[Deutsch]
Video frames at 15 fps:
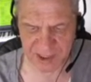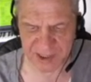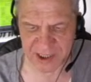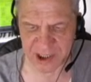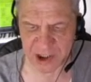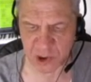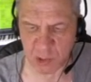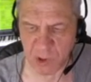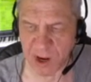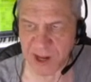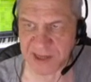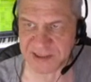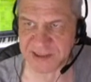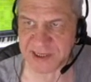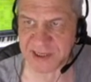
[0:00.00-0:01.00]
nicht nur
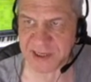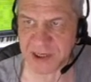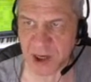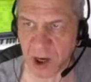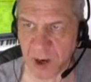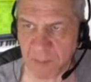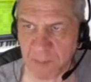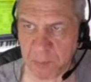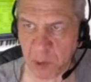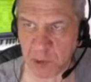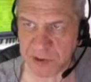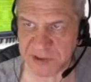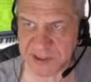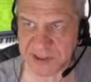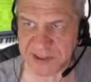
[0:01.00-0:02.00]
als innerer
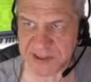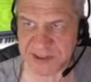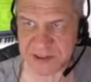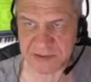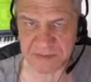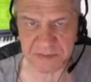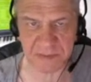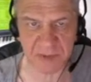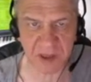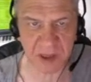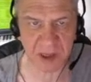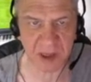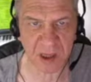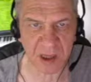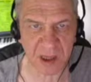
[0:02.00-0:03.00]
Prozess
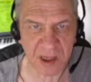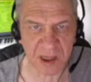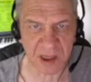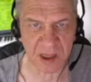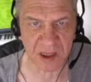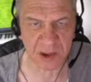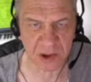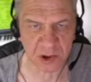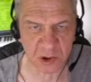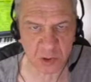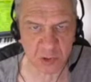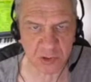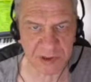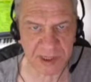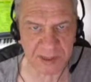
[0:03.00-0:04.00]

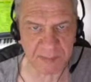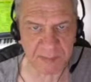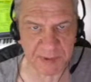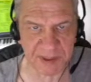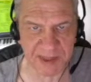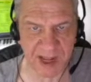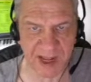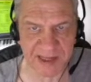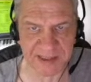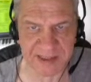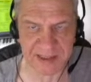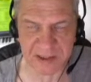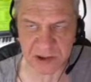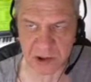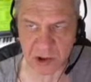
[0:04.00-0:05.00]
zunehmend als,
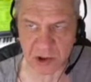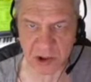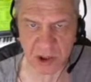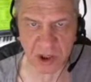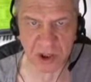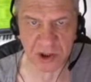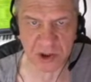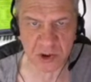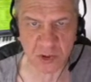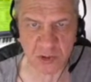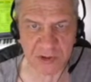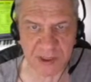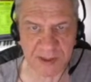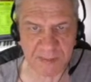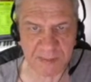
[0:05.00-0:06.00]
sondern
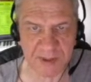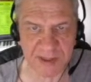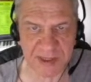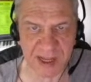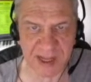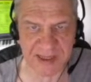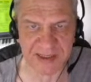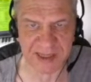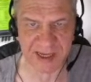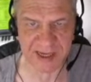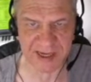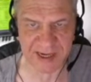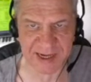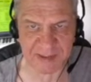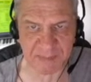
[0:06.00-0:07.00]
zunehmend als
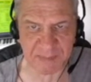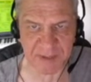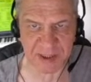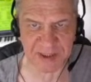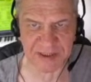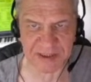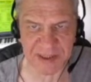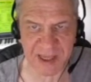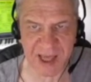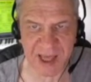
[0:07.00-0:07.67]
Ergebnis